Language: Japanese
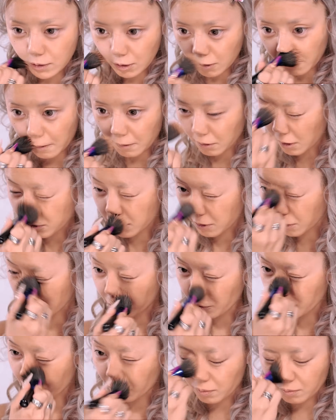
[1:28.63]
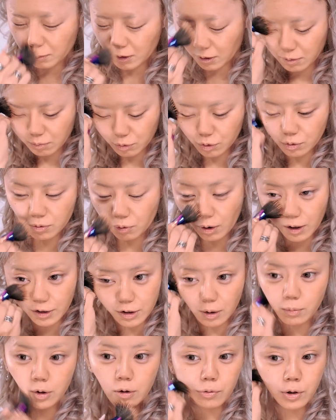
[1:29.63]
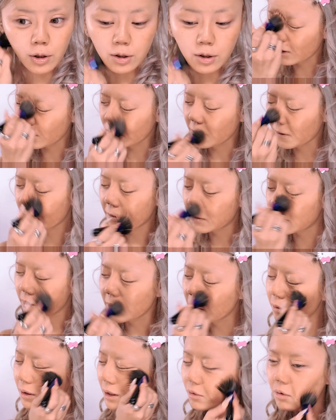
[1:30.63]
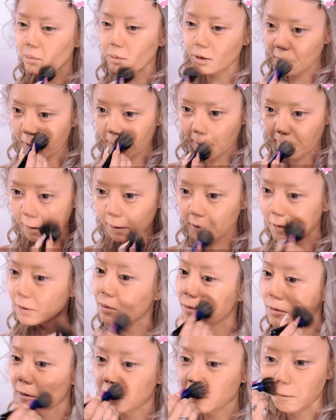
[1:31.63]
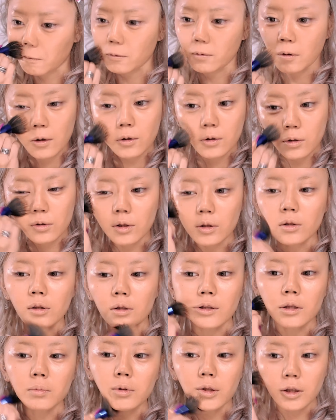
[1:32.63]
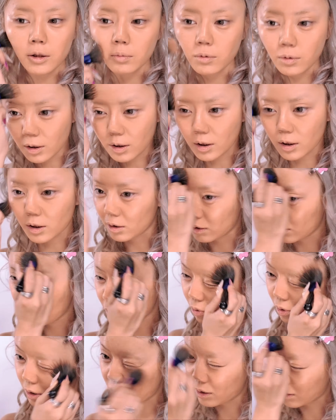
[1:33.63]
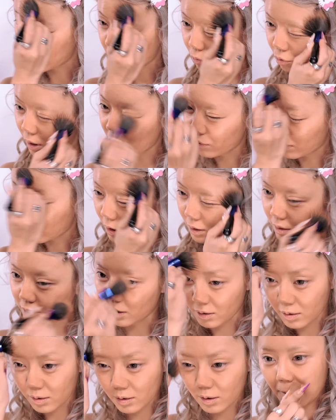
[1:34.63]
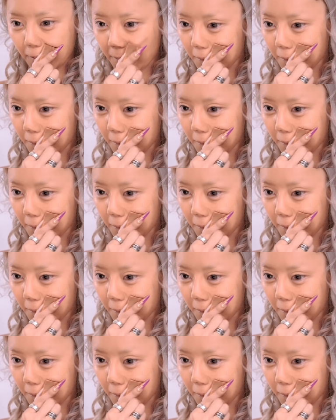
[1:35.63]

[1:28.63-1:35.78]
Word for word: ちょっと伸びを良くする感じプラス肌にいたわる感じな感じで混ぜるといい感じに混ざります。